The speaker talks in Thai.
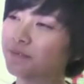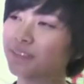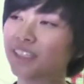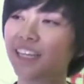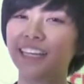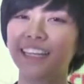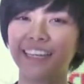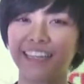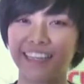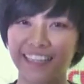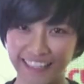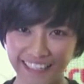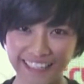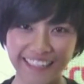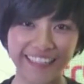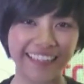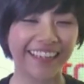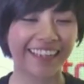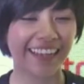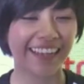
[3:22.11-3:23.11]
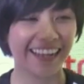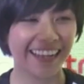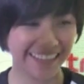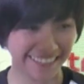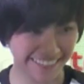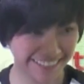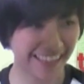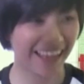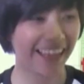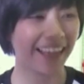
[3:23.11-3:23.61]
เยอะเลยเยอะเลยค่ะ
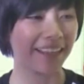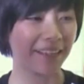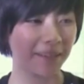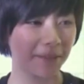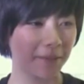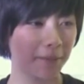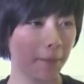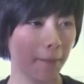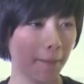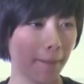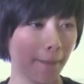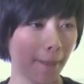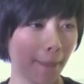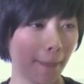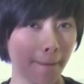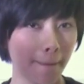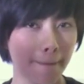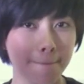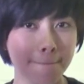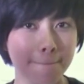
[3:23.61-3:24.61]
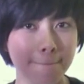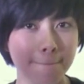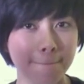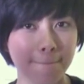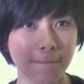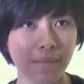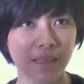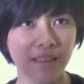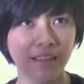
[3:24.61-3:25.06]
ใช่ทำให้เราเขินขนาดไหนคะ